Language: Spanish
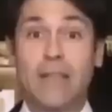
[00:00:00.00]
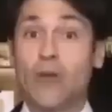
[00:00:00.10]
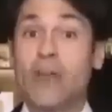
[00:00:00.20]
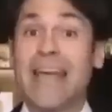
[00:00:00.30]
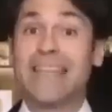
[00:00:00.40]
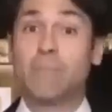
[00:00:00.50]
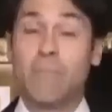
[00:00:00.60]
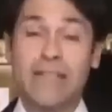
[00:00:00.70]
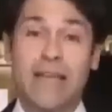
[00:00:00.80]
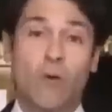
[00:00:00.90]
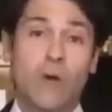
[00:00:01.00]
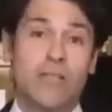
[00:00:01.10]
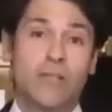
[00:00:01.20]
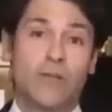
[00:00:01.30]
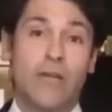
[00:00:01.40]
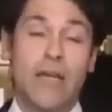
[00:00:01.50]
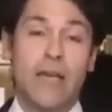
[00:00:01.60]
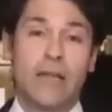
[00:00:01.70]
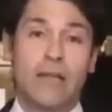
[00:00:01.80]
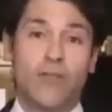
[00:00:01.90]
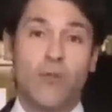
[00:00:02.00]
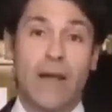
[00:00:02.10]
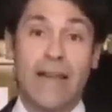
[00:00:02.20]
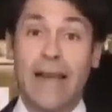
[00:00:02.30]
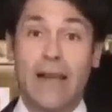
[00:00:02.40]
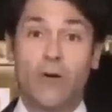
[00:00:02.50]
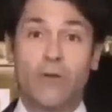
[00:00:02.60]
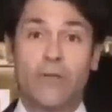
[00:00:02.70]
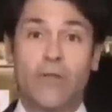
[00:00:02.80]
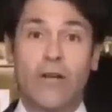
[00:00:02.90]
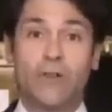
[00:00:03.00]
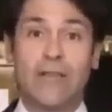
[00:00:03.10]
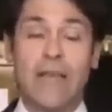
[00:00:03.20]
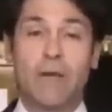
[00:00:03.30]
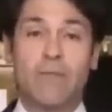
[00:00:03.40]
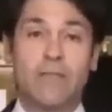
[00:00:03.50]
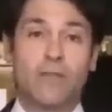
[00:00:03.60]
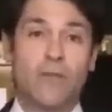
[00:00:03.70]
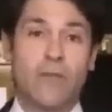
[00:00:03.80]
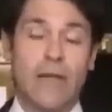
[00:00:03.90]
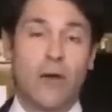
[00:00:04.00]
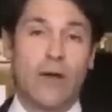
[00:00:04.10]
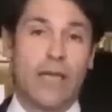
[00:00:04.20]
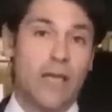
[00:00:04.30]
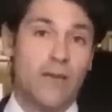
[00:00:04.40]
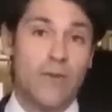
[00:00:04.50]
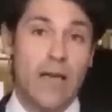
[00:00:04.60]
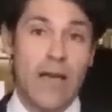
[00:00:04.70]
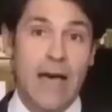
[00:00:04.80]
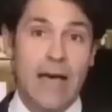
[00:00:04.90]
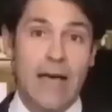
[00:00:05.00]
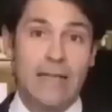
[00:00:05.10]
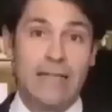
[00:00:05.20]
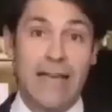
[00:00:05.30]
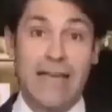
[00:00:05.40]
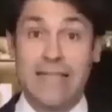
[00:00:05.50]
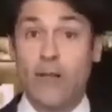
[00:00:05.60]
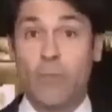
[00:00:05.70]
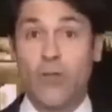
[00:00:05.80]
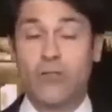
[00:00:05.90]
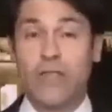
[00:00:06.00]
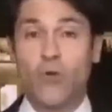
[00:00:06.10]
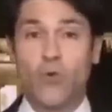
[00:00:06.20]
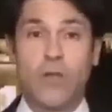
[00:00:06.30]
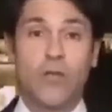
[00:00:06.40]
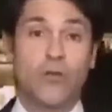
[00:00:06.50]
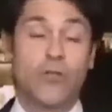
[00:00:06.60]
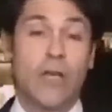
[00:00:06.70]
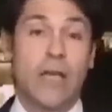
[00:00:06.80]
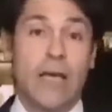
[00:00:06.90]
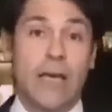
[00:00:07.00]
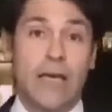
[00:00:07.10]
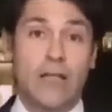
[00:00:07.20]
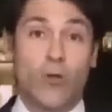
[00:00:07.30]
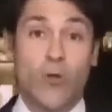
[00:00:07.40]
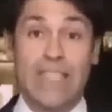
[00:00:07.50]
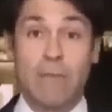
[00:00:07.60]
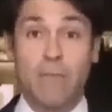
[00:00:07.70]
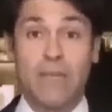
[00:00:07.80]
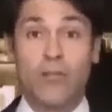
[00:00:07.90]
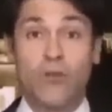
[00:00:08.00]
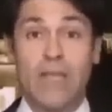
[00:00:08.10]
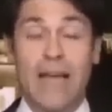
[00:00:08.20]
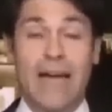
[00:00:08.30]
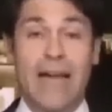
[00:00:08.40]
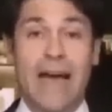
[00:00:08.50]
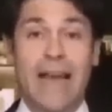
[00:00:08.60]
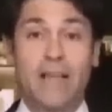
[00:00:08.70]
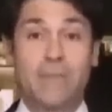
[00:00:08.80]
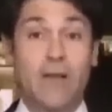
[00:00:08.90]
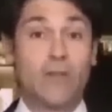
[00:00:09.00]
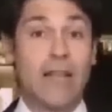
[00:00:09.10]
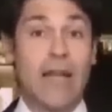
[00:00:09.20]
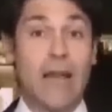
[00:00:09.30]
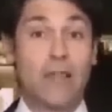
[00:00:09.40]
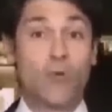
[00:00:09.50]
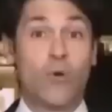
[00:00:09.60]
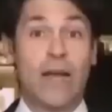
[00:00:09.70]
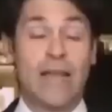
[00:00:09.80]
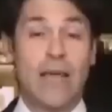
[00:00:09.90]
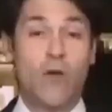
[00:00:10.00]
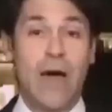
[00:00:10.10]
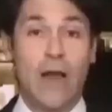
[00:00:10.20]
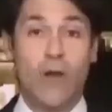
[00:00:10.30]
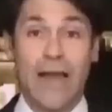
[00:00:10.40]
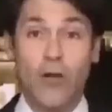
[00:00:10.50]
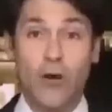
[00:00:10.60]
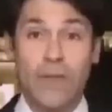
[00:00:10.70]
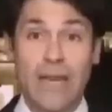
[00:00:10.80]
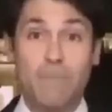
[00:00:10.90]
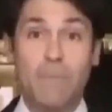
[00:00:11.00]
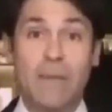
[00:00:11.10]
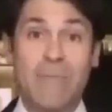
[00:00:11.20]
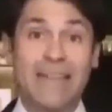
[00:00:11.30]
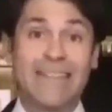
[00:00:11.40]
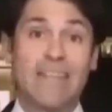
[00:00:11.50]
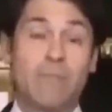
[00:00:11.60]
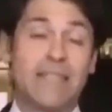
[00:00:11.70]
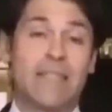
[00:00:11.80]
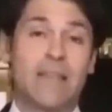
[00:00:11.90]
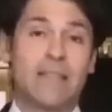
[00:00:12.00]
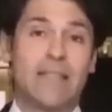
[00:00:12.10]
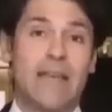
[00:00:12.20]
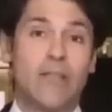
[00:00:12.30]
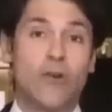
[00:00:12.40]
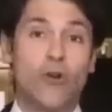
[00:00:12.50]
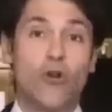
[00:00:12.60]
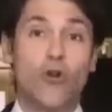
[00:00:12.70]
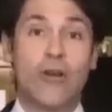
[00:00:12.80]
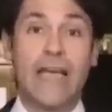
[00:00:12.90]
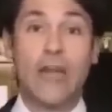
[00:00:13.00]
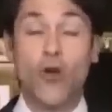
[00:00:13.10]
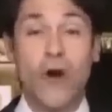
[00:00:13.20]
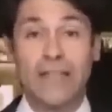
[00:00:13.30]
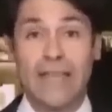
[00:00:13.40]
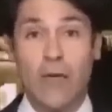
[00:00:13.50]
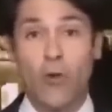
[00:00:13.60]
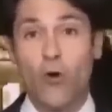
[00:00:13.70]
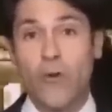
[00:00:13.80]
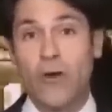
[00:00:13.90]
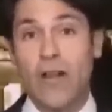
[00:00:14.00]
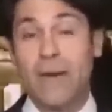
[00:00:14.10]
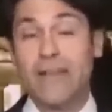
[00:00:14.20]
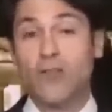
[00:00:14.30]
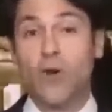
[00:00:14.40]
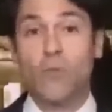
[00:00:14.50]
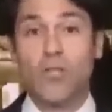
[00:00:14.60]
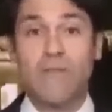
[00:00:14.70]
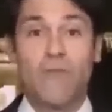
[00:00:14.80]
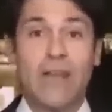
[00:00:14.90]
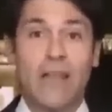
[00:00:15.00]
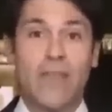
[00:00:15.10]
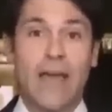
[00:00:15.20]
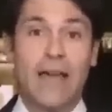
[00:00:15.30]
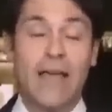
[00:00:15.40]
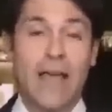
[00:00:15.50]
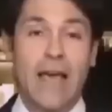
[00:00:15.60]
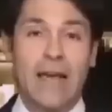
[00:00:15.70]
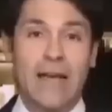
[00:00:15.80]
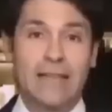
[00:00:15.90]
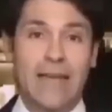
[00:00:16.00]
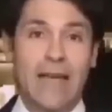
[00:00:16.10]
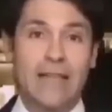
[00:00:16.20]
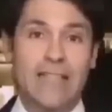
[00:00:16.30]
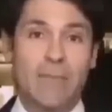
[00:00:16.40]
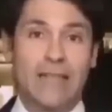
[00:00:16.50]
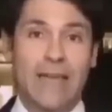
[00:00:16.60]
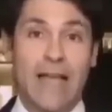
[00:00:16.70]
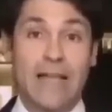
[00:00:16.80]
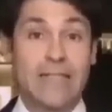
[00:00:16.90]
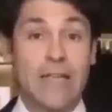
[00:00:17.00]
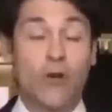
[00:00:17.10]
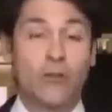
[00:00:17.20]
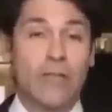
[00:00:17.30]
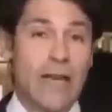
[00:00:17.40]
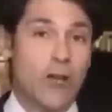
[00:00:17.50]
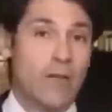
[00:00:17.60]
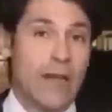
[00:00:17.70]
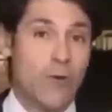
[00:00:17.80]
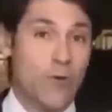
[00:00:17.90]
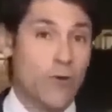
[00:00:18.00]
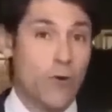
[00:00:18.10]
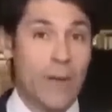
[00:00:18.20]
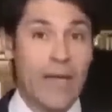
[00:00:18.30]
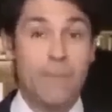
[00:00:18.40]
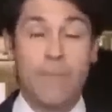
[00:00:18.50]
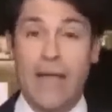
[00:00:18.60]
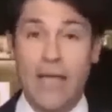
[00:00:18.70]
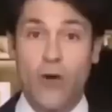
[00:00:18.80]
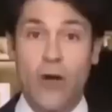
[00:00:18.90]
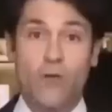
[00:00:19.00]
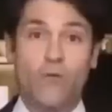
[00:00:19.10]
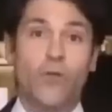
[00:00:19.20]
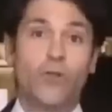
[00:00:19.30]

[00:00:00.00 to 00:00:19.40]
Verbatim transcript: petición expresa de Washington. De hecho, Berlín ha reconocido que no tenía previsto cederlo a Kiev hasta que sí lo pidió Estados Unidos. Eh, todo este armamento llegará a las manos del ejército ucraniano a lo largo del primer trimestre de este año. Lo que no ha detallado el gobierno alemán es cómo se va a financiar la entrega de este material. Si con dinero de la Unión Europea, para ello hay un